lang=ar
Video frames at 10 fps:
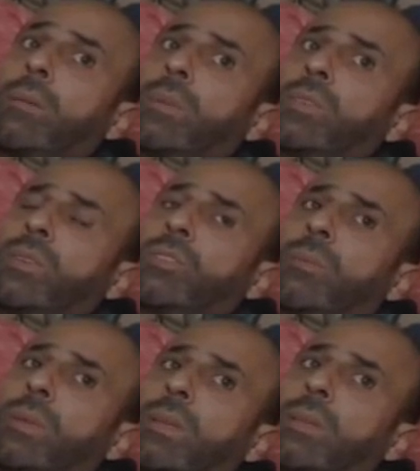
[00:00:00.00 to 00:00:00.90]
مشفى
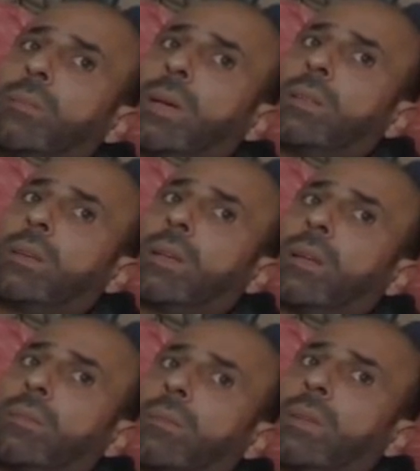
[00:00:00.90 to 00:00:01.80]
جبلة هنيك ما حدا كان
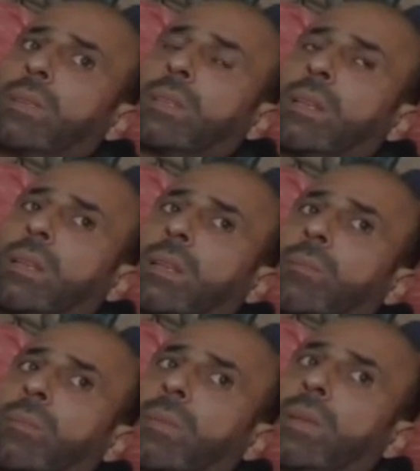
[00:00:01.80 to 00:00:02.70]
الناس كلها
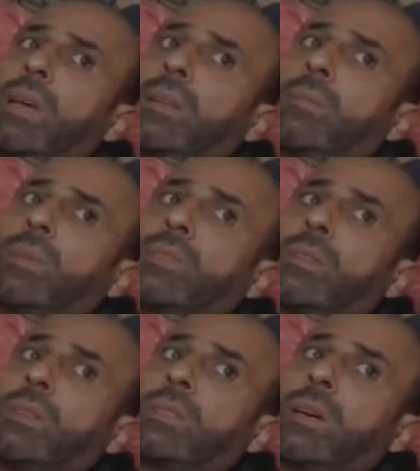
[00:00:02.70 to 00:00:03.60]
مليانة المجد
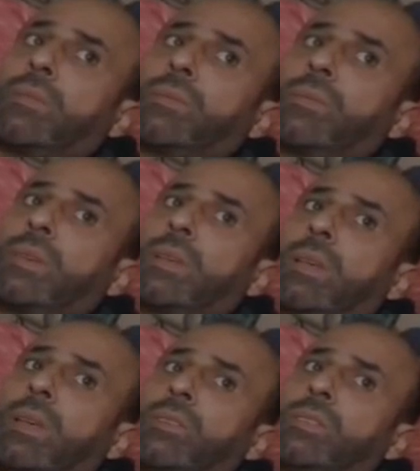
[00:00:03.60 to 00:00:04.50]
الإسعاف
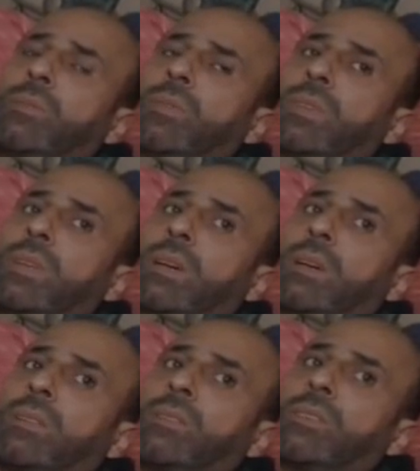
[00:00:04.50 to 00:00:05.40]
شي
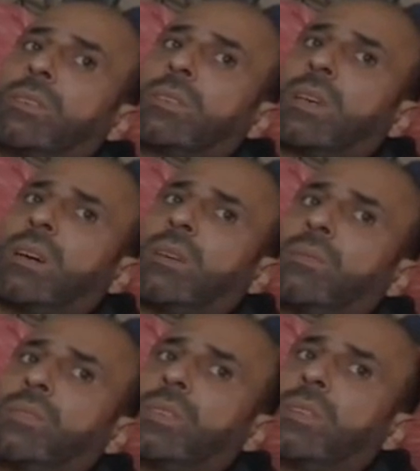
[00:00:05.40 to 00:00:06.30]
وفيات شي إسعاف شي